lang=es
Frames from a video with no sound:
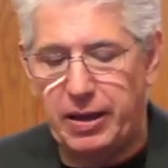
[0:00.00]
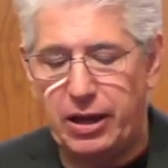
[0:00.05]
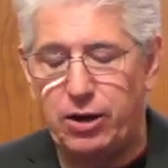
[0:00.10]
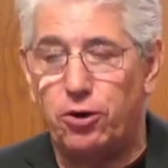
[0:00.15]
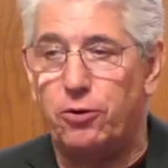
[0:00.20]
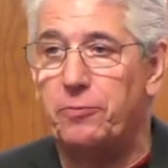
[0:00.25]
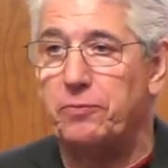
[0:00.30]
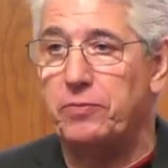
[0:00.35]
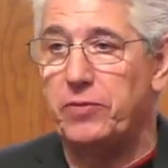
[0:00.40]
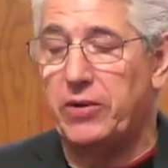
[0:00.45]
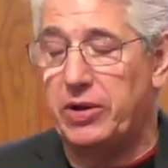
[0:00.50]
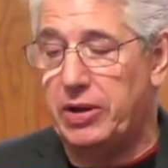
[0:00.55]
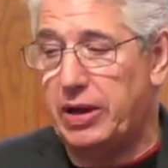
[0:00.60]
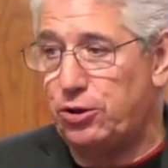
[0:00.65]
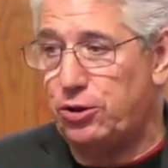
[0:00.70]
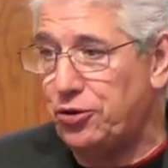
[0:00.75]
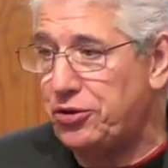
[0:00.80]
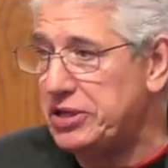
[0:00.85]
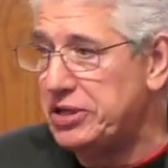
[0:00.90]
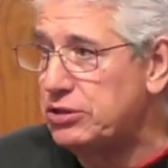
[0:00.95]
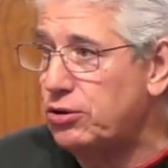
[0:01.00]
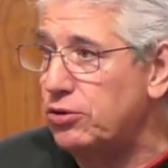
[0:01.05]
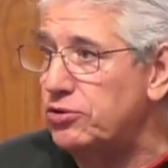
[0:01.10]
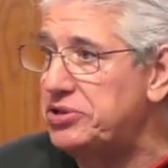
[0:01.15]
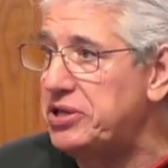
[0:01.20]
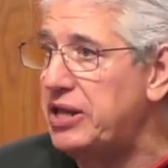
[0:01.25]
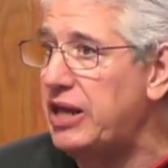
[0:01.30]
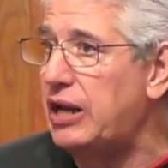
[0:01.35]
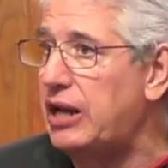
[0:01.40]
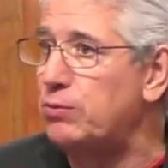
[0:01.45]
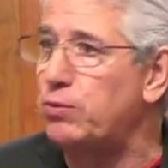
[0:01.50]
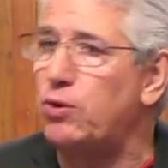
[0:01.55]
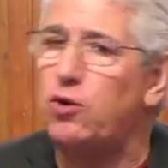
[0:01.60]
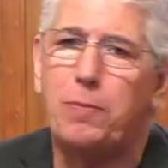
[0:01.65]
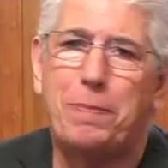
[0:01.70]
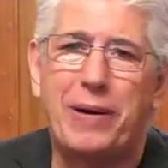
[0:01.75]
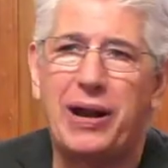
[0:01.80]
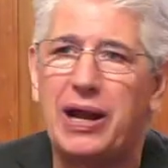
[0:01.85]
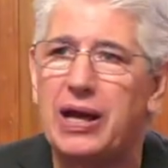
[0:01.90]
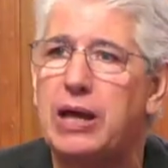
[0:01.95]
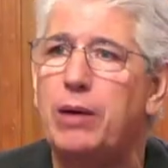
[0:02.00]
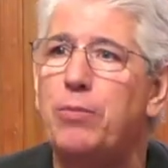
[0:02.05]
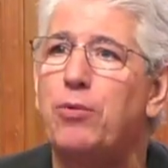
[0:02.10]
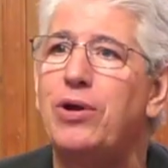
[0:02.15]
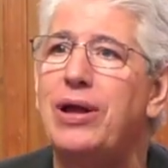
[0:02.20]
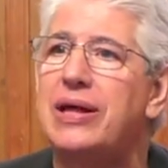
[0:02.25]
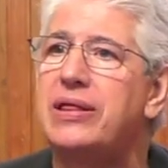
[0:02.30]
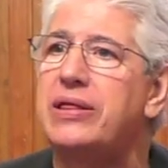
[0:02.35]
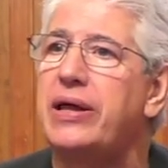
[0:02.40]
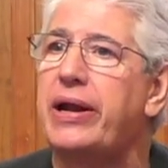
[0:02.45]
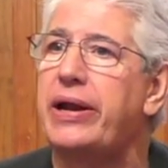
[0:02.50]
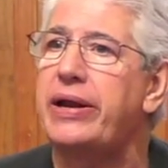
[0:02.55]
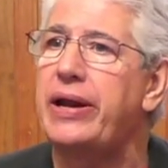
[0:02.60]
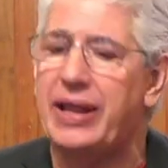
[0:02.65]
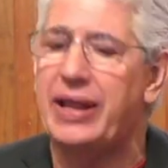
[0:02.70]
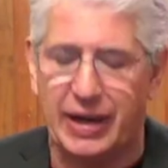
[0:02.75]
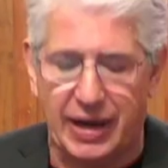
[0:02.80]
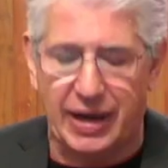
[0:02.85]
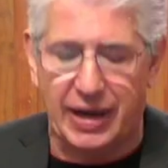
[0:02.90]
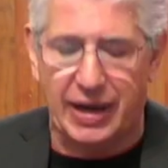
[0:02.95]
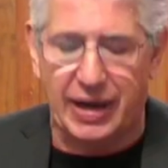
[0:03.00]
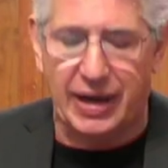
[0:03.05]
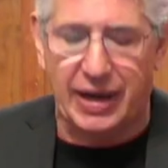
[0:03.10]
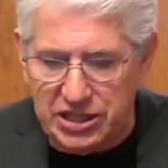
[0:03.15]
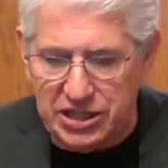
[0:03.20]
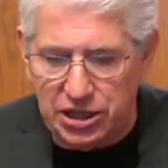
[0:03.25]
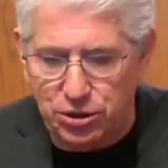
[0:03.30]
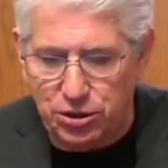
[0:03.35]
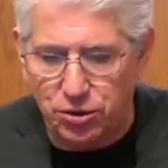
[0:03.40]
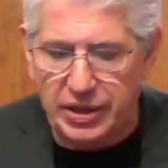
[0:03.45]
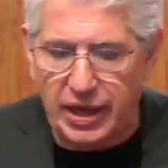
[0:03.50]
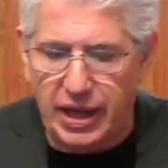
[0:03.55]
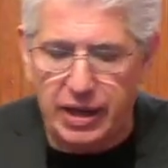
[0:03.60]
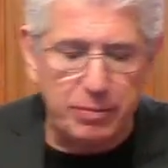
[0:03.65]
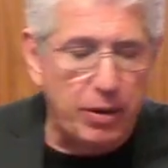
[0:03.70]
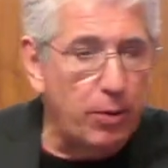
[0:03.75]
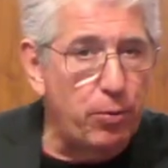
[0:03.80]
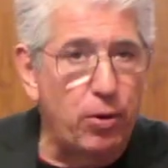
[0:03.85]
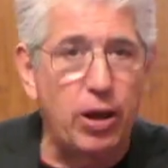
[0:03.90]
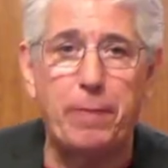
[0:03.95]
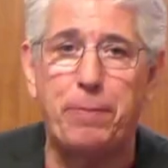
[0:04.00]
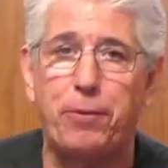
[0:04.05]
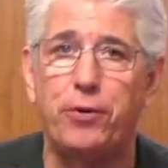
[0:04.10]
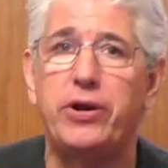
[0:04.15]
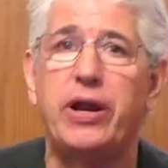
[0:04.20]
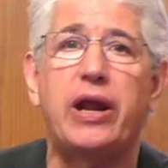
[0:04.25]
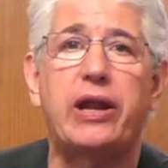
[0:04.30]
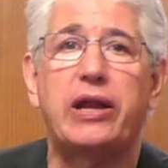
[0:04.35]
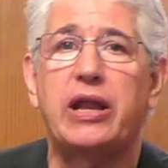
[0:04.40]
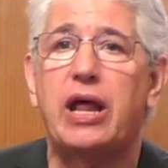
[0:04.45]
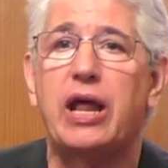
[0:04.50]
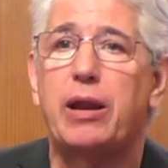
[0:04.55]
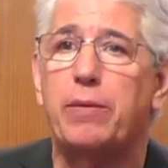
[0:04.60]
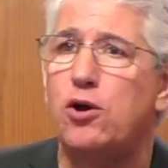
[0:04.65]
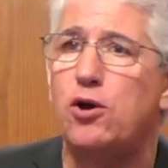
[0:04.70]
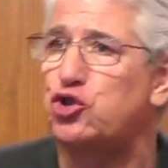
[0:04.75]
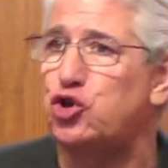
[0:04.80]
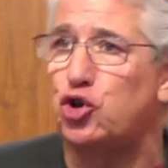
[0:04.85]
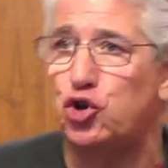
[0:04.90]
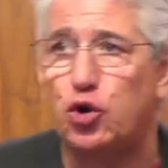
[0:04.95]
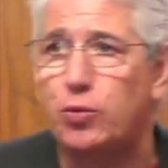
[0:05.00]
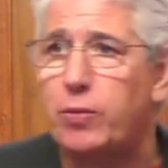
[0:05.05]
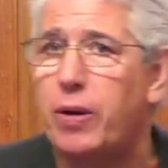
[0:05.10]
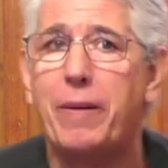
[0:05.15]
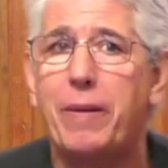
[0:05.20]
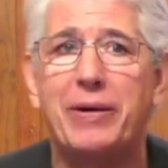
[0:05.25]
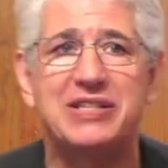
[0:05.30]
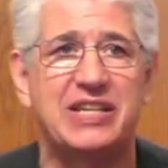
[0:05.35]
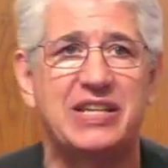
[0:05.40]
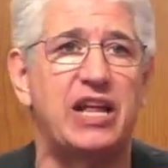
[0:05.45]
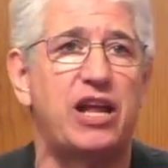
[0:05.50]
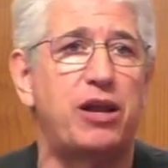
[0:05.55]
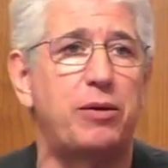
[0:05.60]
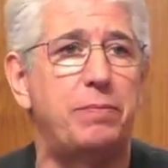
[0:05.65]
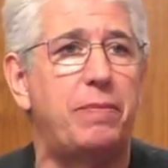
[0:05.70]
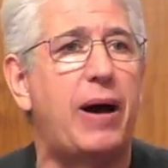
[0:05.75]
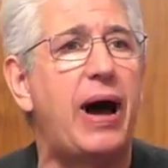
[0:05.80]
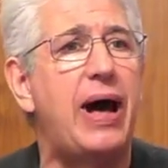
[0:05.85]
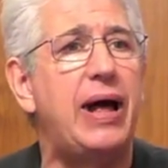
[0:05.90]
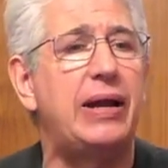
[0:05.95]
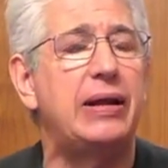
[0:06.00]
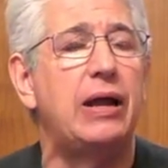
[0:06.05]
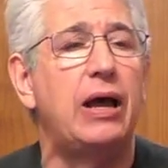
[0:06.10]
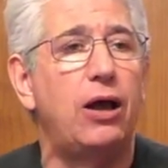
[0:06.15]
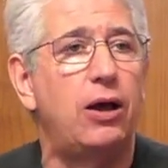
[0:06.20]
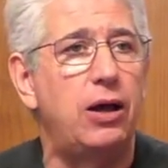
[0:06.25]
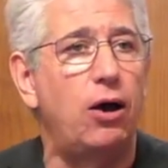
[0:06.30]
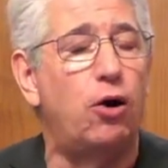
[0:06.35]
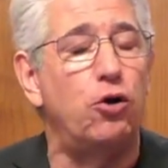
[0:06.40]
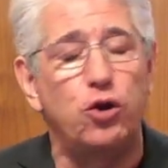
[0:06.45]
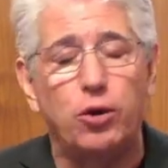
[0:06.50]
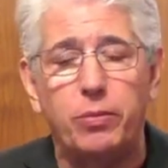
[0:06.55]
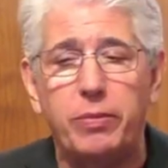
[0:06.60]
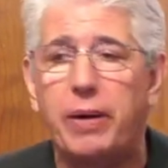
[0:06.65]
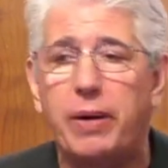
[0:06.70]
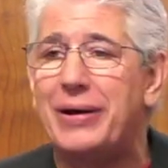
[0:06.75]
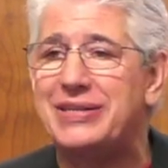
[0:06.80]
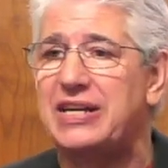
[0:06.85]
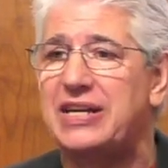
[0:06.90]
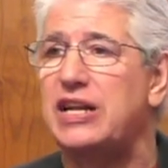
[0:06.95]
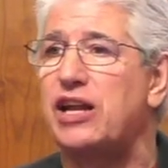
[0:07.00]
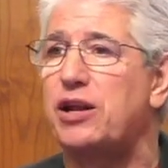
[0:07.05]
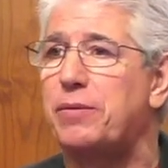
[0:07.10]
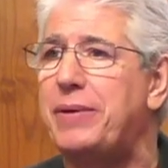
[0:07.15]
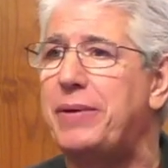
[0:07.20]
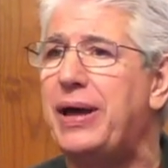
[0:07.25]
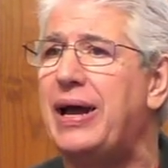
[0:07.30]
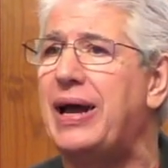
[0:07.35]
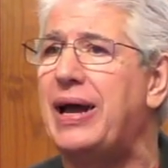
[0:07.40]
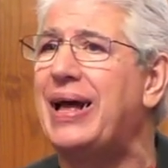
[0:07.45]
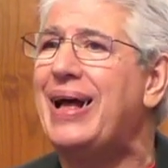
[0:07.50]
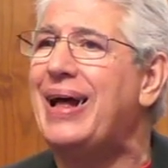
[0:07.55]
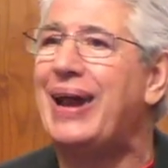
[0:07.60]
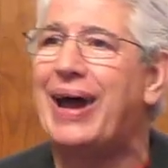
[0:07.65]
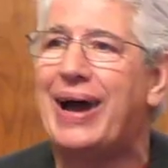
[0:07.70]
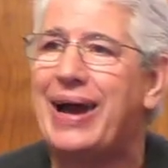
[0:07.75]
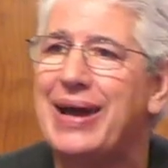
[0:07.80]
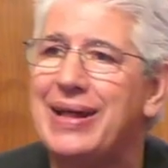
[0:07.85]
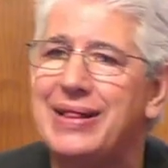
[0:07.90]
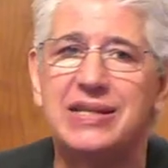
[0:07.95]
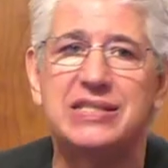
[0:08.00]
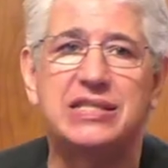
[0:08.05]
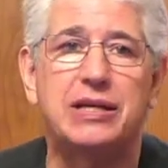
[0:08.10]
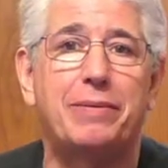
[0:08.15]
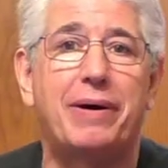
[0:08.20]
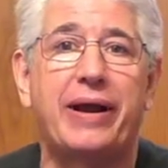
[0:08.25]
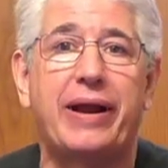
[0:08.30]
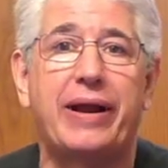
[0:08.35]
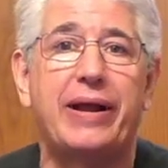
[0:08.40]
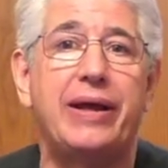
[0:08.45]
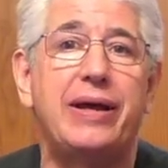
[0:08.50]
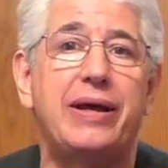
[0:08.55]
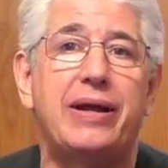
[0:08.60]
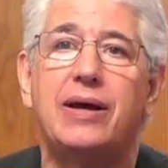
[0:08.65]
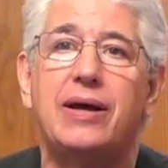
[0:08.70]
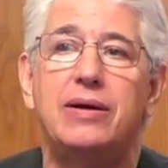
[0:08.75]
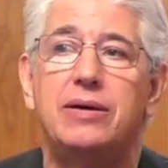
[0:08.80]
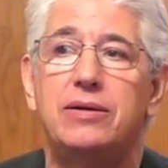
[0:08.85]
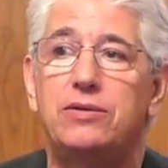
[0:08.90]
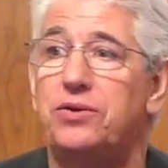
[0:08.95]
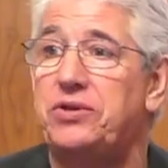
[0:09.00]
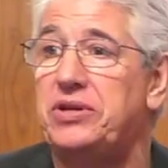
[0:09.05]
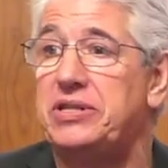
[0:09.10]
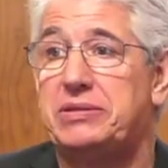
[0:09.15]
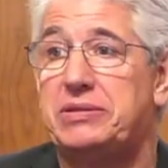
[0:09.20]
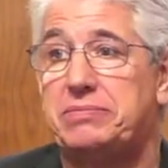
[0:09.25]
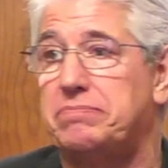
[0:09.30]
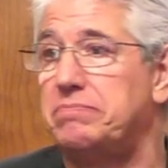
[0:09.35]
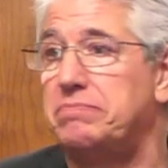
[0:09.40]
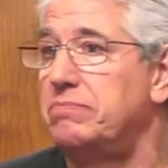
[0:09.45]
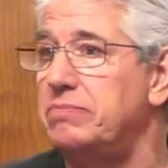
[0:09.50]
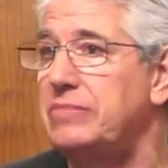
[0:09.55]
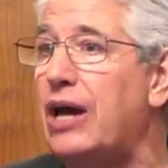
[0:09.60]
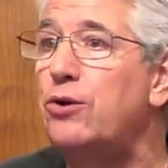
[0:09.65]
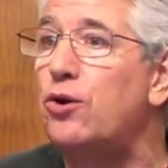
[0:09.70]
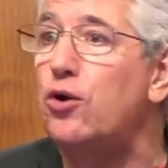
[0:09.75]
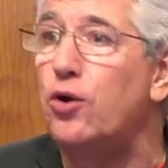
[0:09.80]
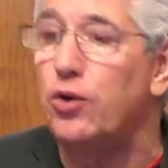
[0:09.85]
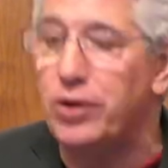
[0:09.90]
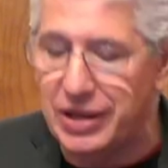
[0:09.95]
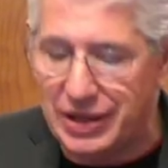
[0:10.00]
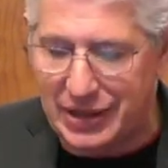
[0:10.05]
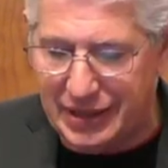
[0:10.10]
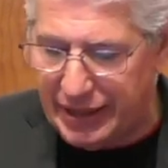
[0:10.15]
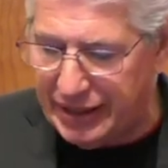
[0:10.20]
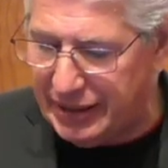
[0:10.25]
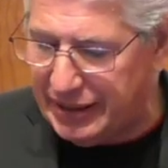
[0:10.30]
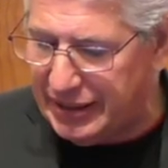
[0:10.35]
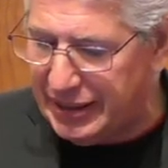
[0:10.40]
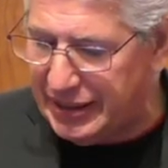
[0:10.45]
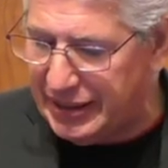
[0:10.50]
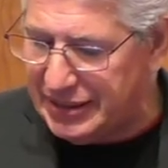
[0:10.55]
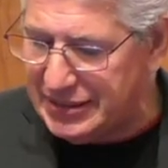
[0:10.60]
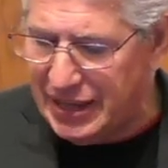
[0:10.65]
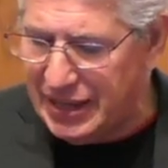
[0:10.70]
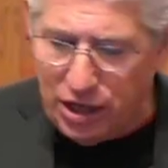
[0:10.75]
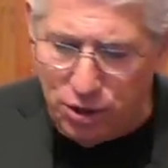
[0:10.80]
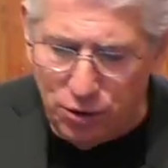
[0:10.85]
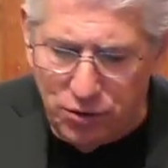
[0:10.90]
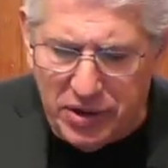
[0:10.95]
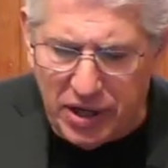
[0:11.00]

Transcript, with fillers: Pero entonces considera, bueno, ¿para qué voy a hacer nada? Si total me voy a poner nervioso, no me va a salir mal o no me va a salir bien, la gente se va a reír, entonces ya no lo intentas.